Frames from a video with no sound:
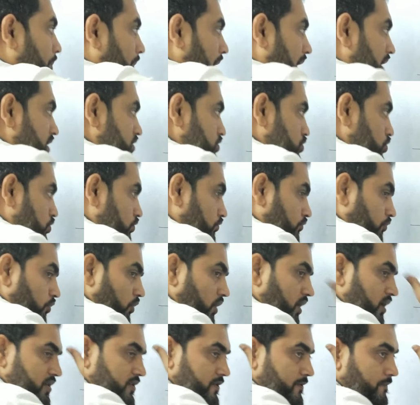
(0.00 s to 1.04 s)
पास थ्रू
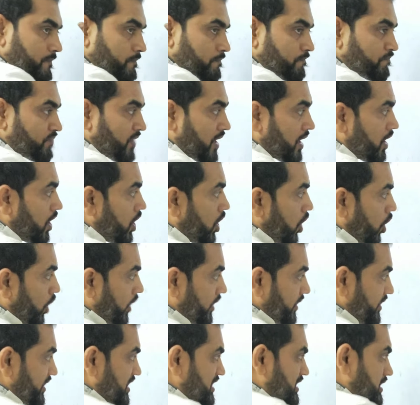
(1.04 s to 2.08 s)
फोकस
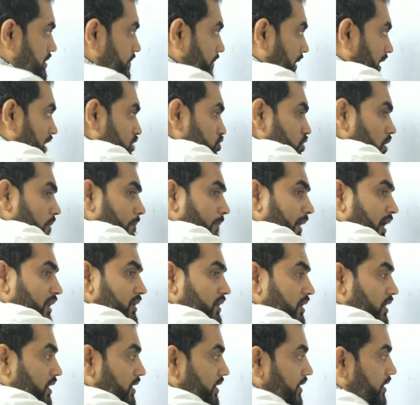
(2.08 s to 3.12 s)
और इस बार जो हम बात
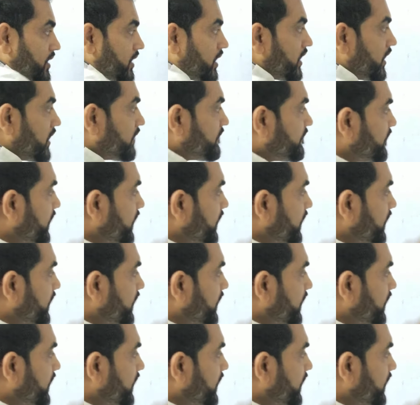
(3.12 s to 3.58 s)
कर रहे हैं क्या इफ